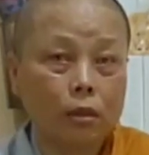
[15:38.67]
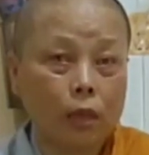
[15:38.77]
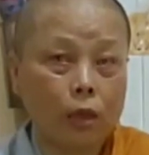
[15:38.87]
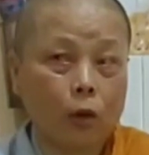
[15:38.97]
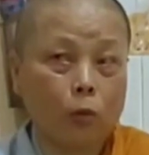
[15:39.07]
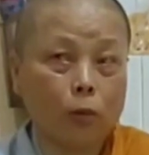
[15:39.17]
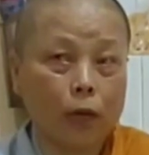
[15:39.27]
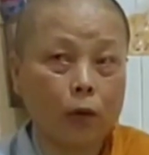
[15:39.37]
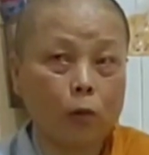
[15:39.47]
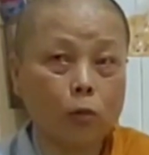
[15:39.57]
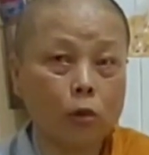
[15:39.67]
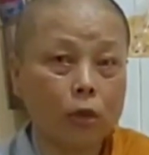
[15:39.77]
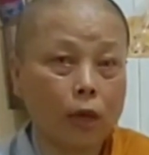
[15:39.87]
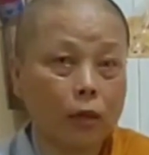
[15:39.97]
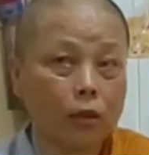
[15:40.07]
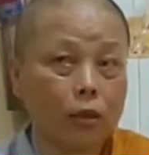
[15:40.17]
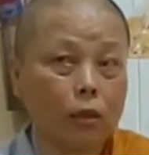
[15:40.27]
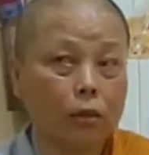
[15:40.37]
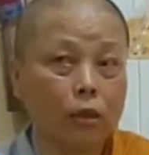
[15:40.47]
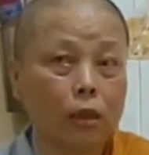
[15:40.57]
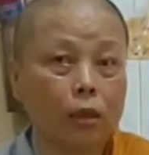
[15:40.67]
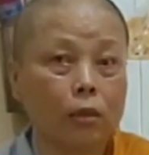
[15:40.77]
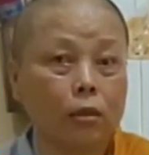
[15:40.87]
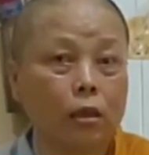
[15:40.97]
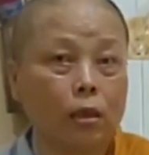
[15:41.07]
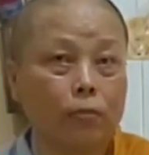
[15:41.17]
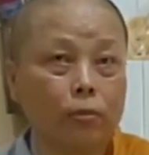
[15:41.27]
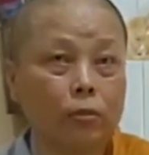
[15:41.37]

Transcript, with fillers: thì cũng vớt những cái người chìm